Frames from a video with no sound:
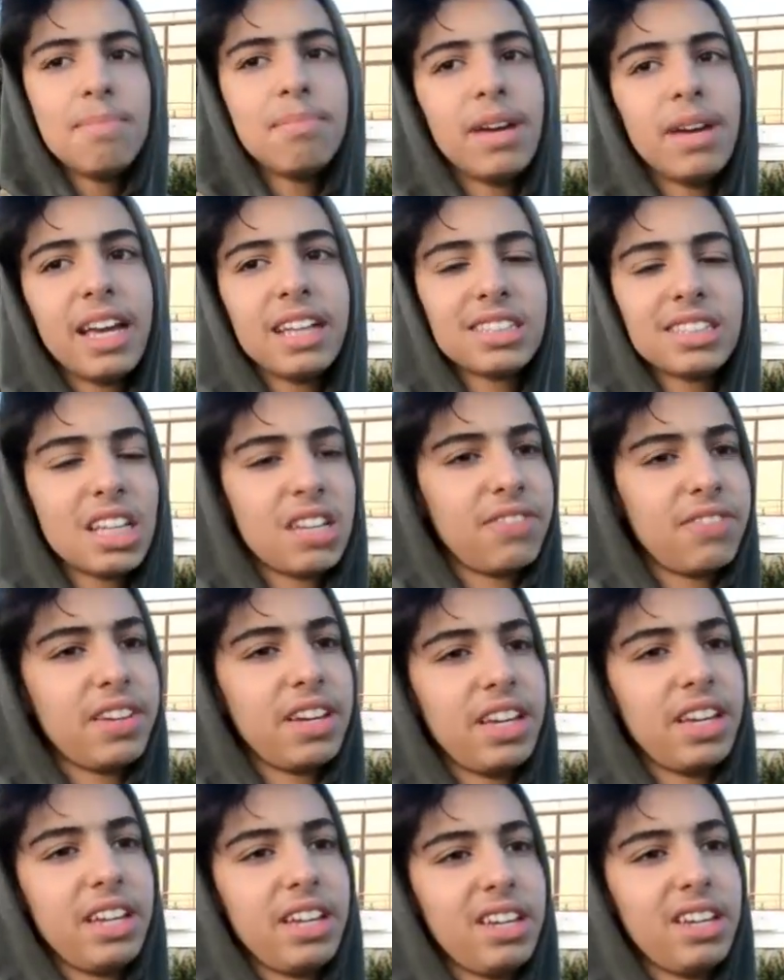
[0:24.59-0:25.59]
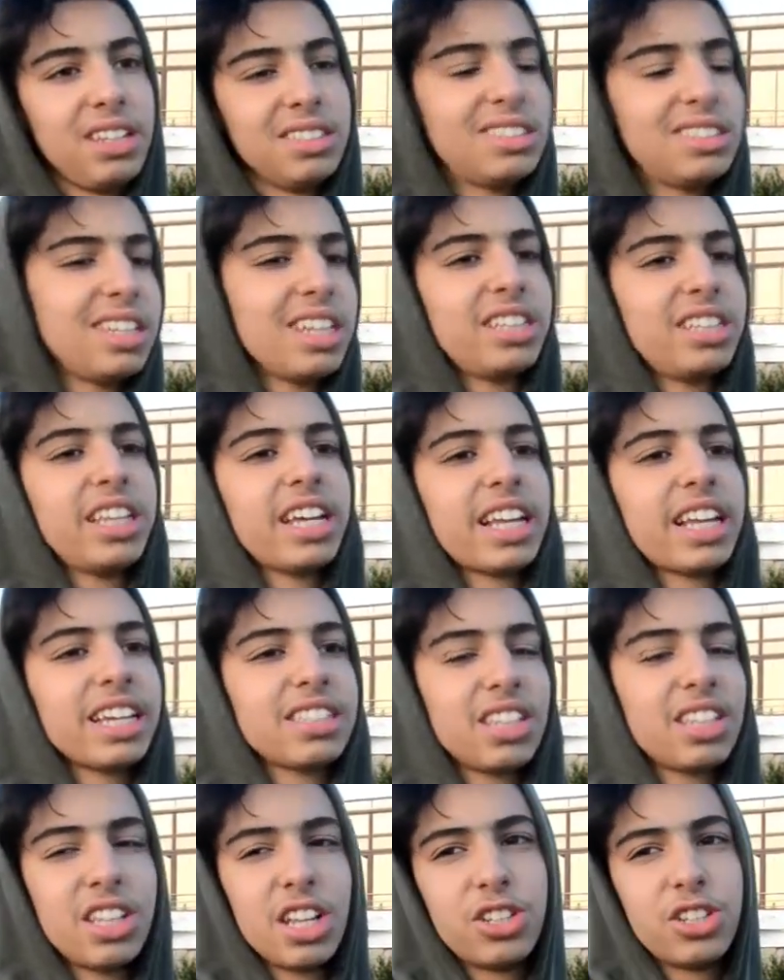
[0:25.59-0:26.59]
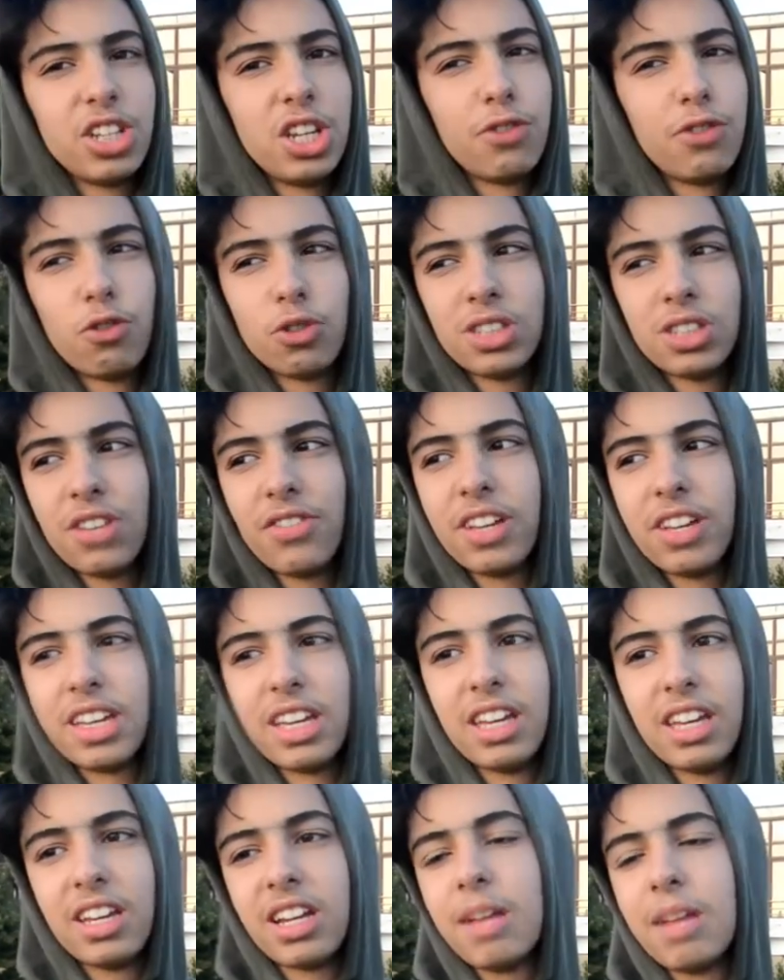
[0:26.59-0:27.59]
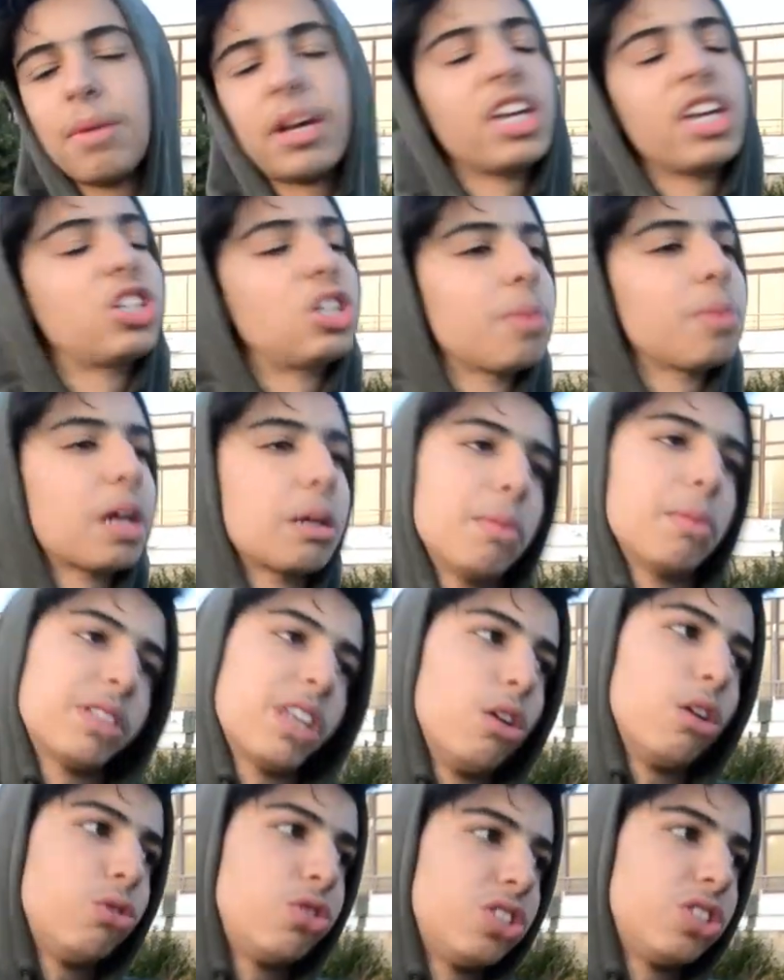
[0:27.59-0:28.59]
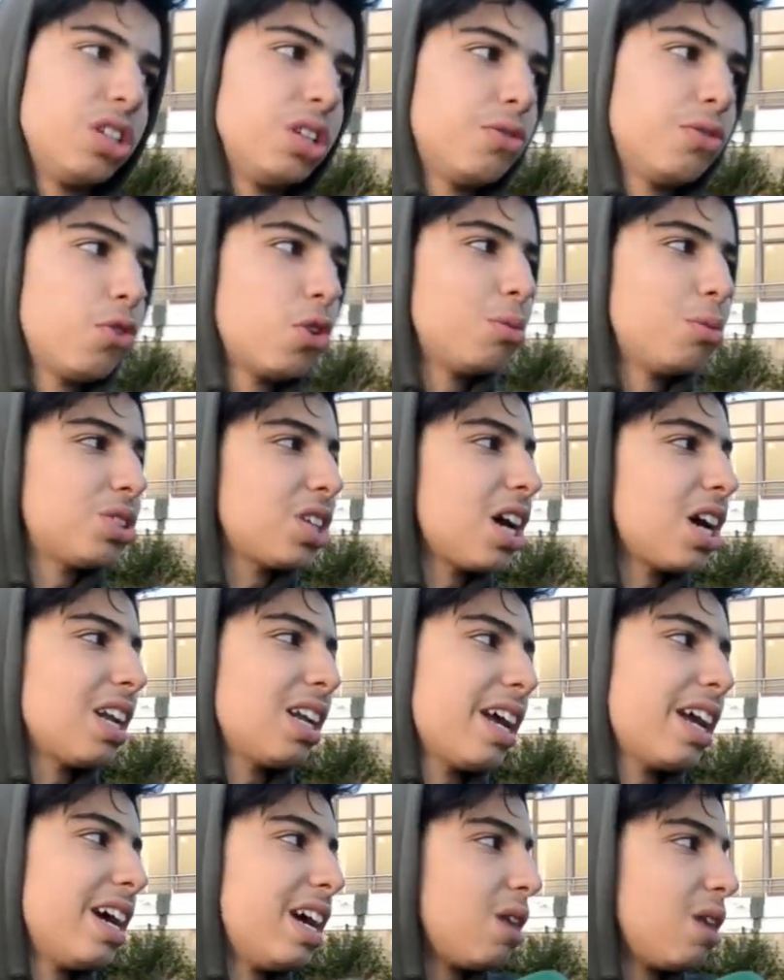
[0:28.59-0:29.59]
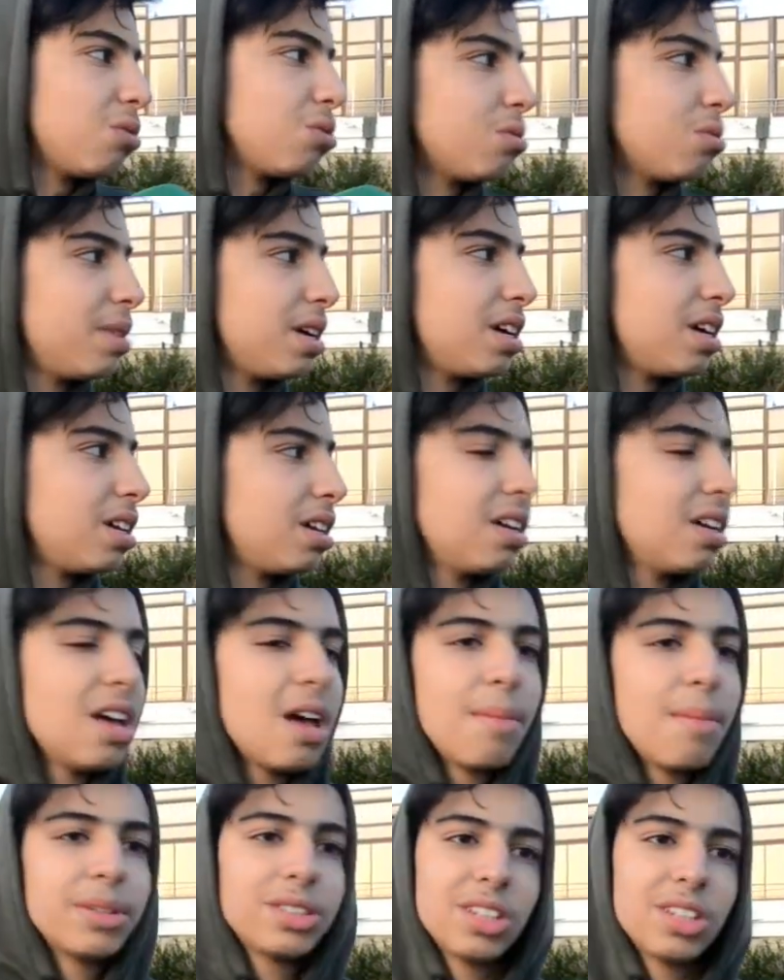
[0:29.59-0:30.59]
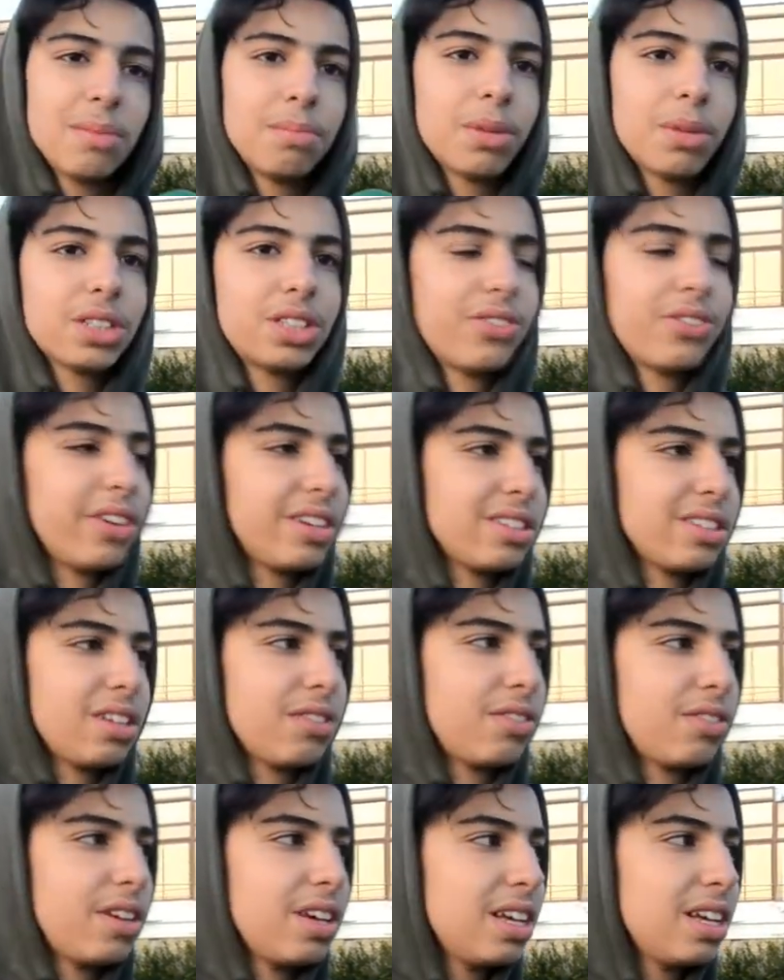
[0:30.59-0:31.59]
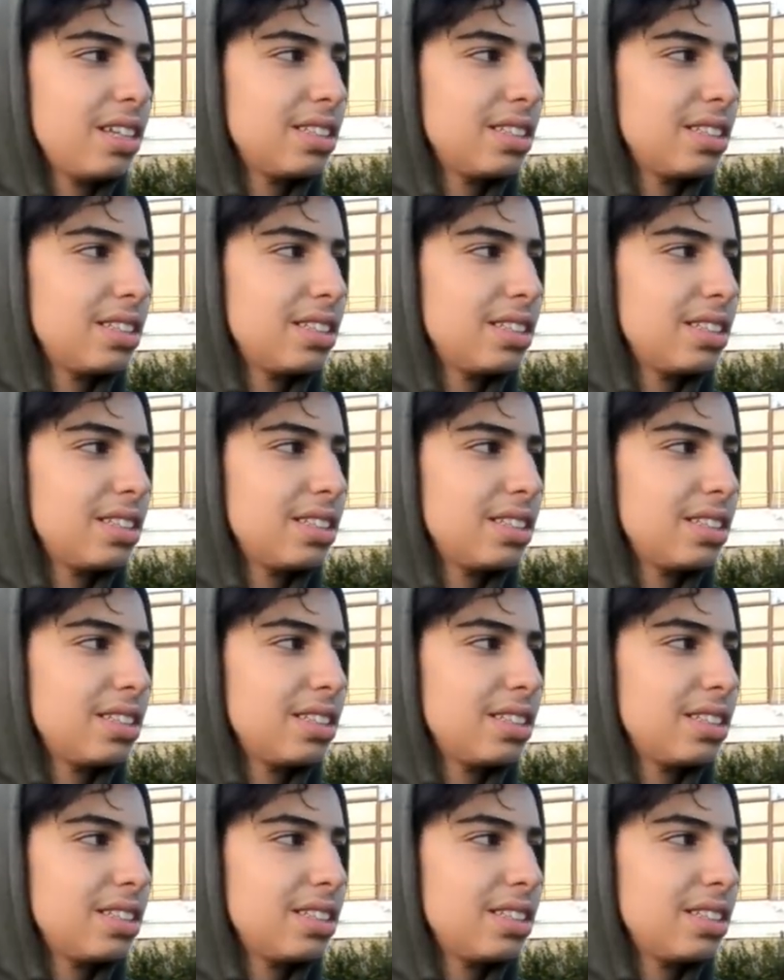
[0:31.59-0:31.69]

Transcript: مي صافي نسيت ديك القصه ديال التليفون صافي كي راه ما كاينش شي مغرب ما طاحلوش التليفون مشى الله يعاونو ما تعمقش فيه صافي